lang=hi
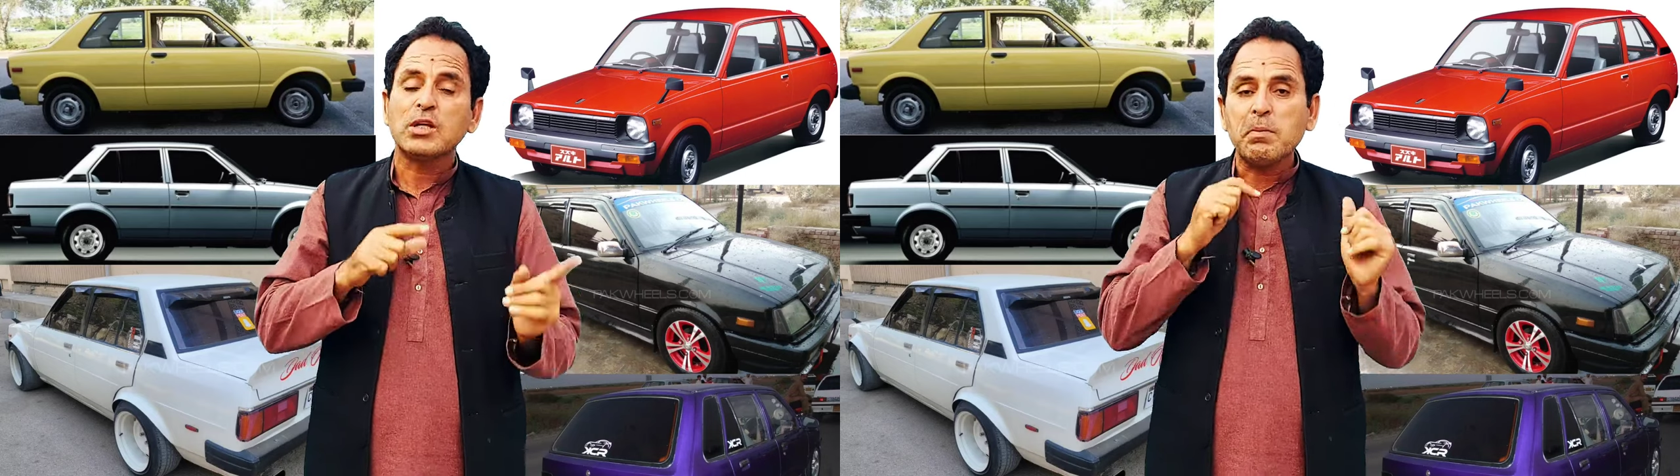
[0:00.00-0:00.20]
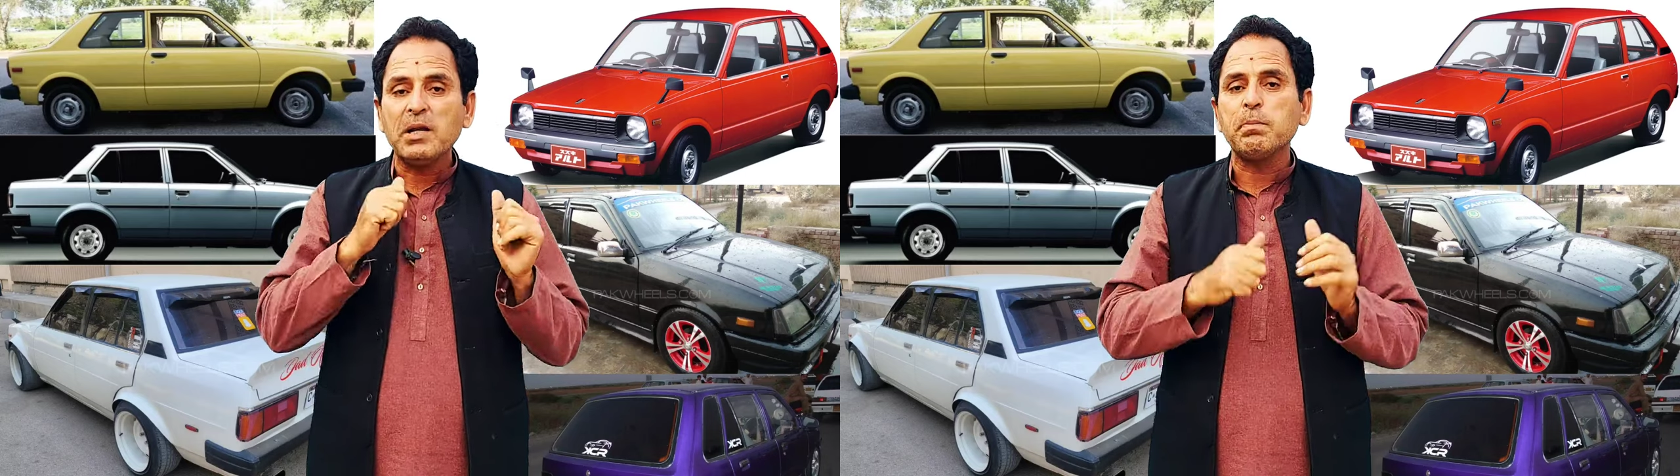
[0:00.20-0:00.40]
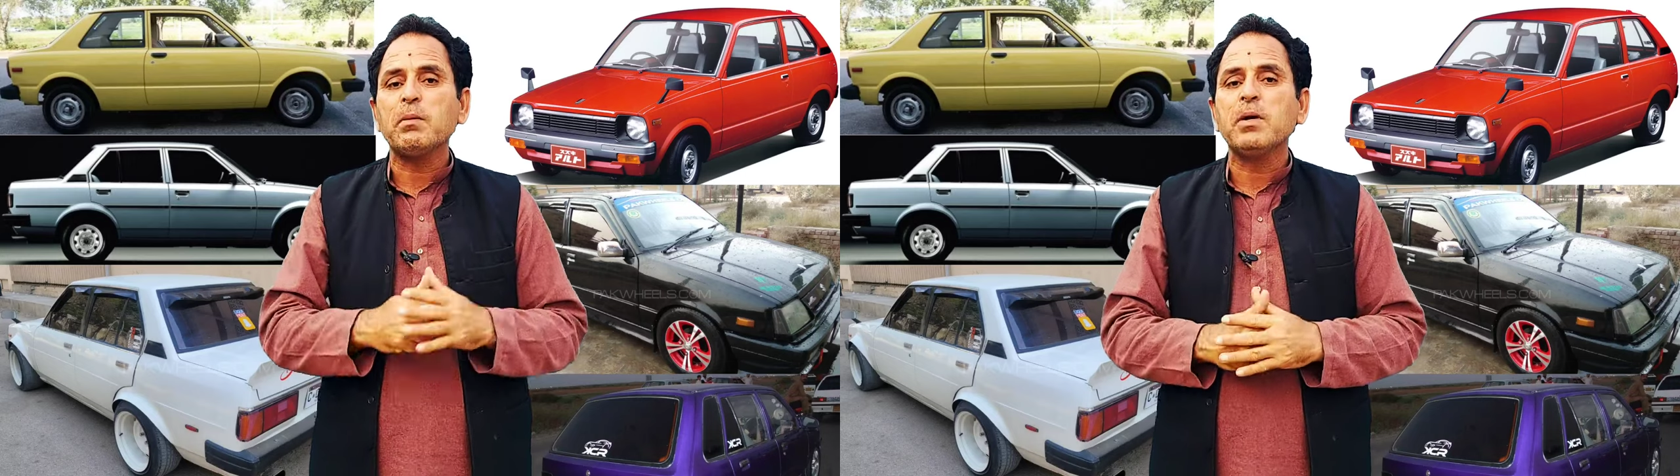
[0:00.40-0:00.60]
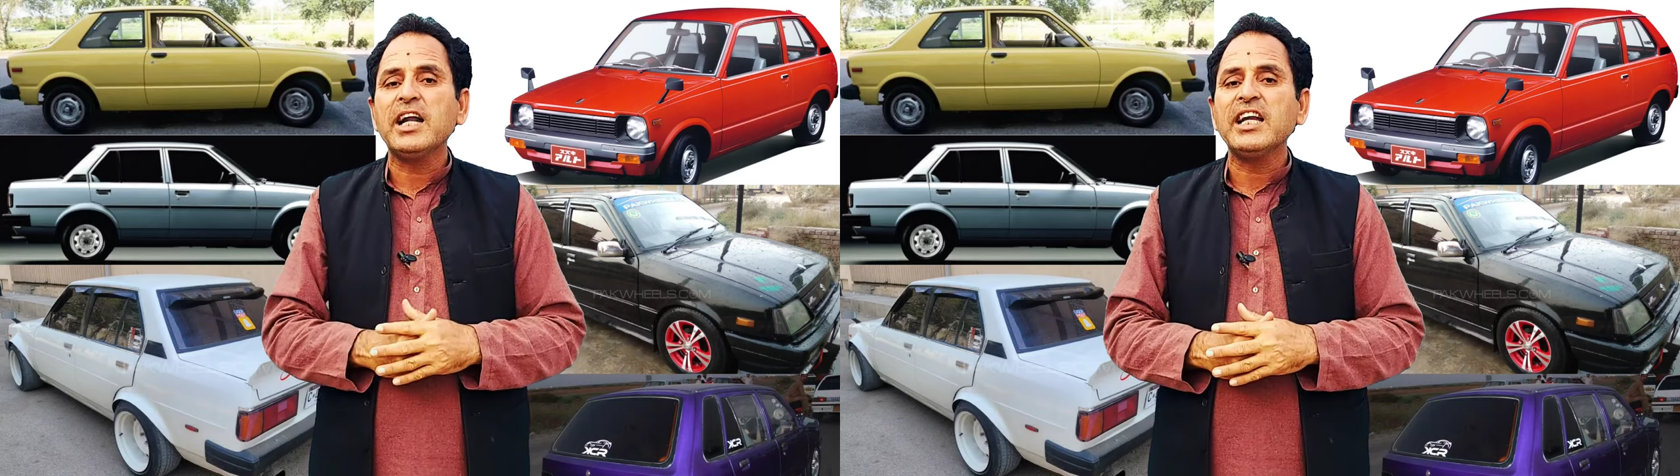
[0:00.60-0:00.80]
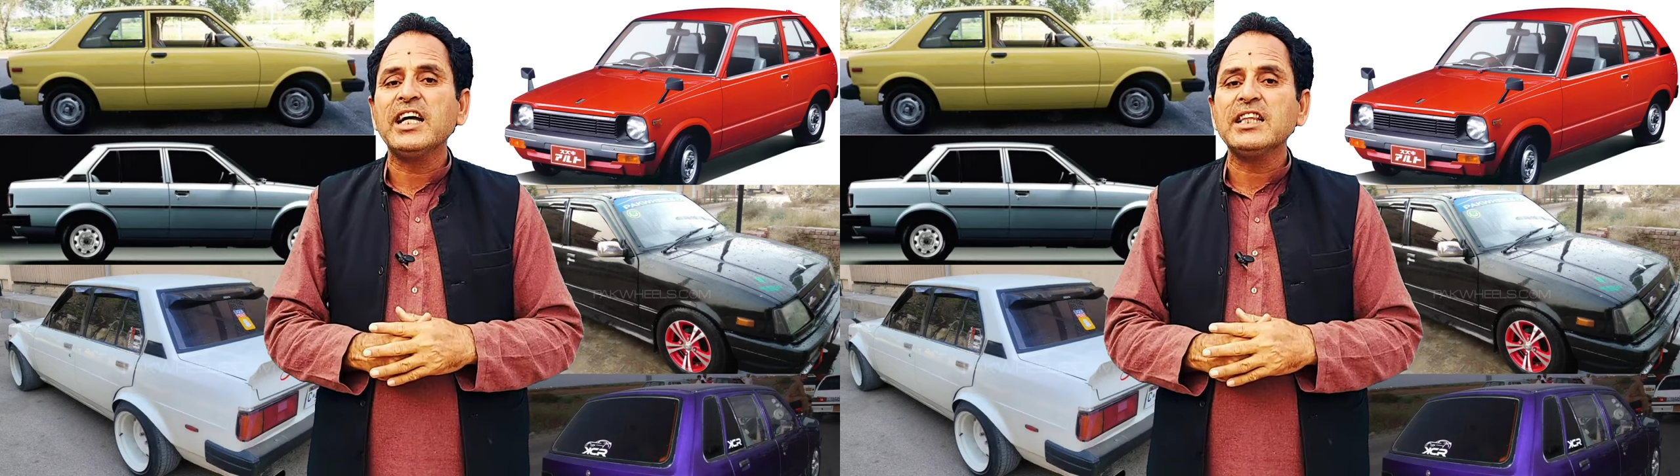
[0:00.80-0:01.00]
उसके बाद फिर
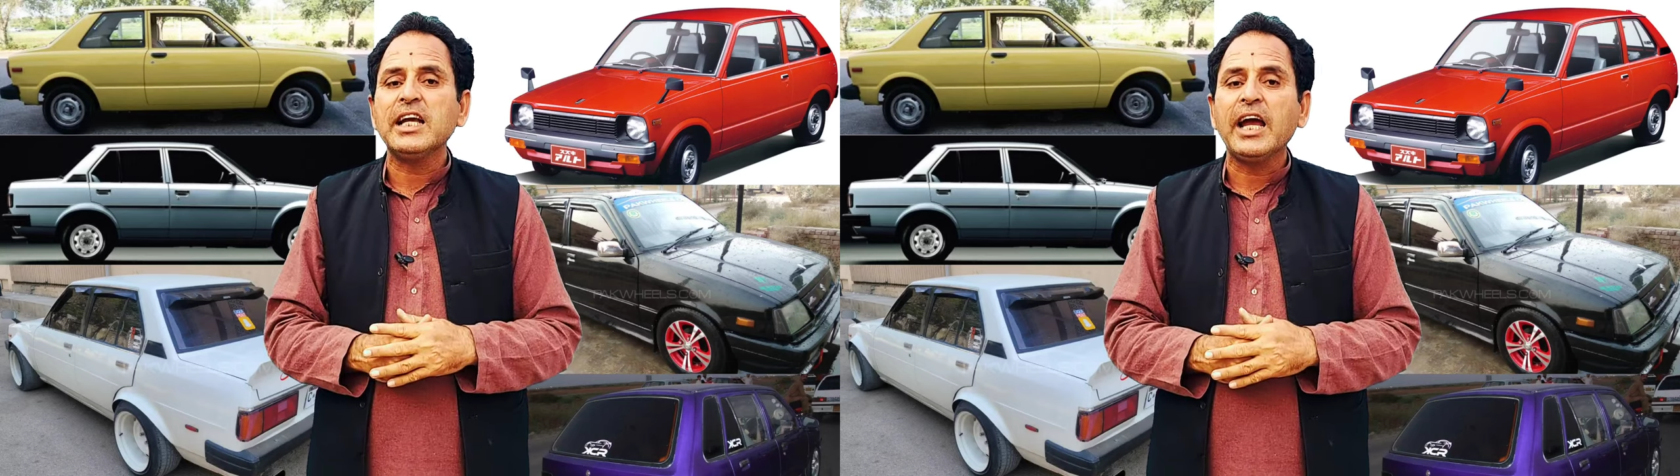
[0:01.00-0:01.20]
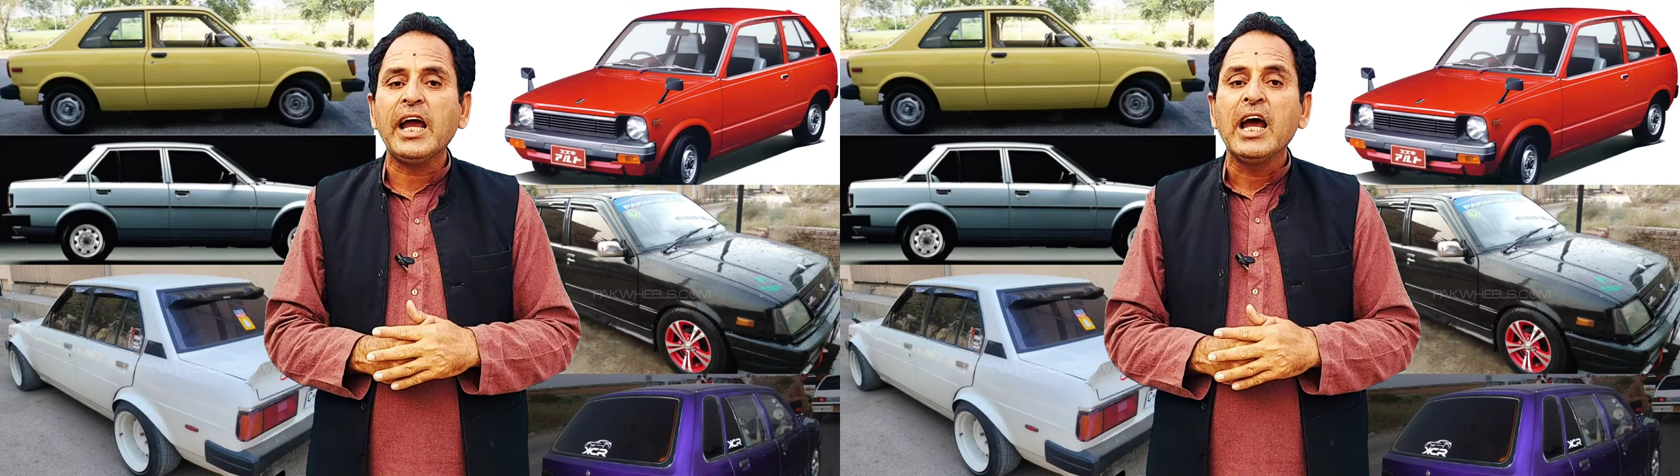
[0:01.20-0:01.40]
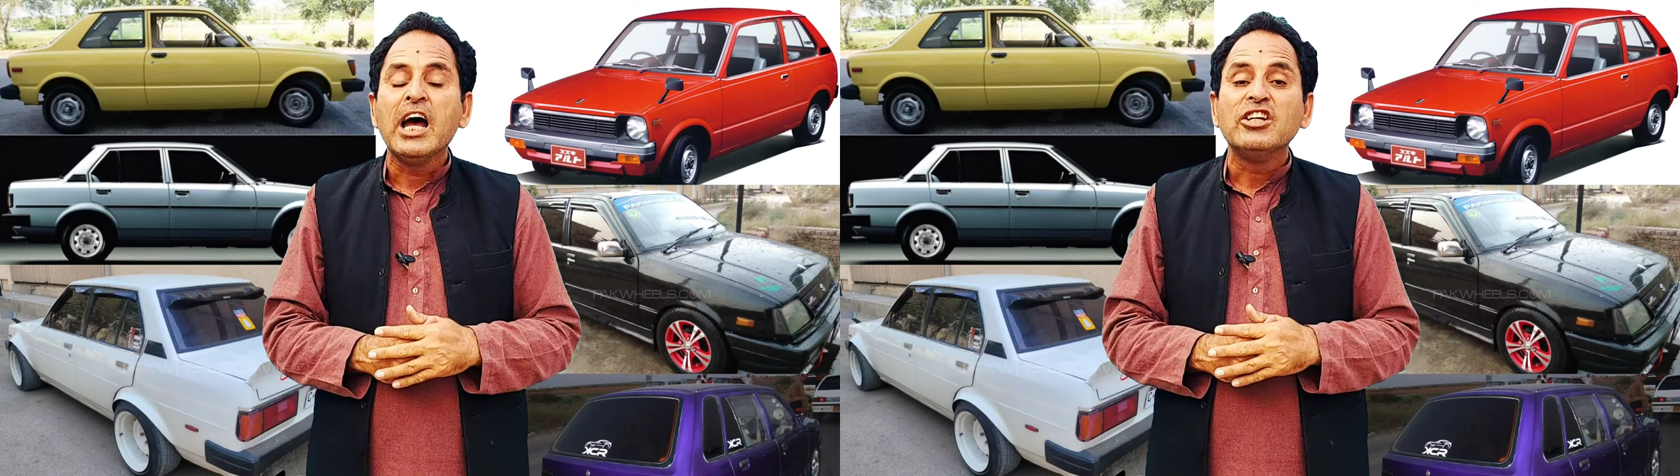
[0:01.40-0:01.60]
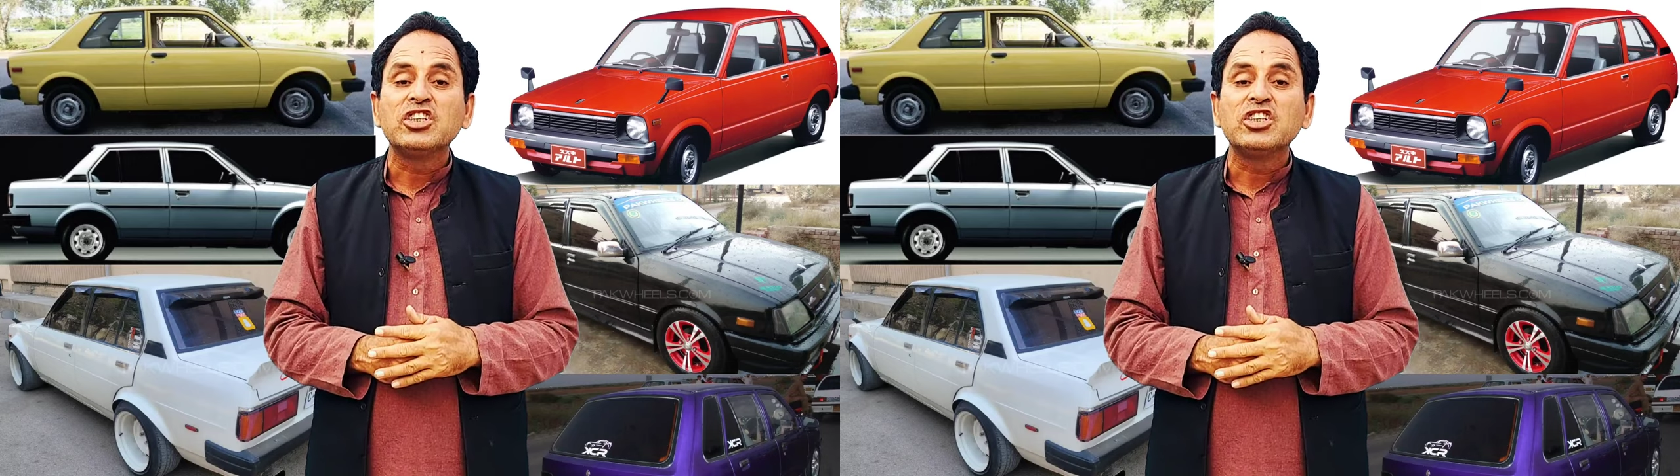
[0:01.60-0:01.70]
बारी आती है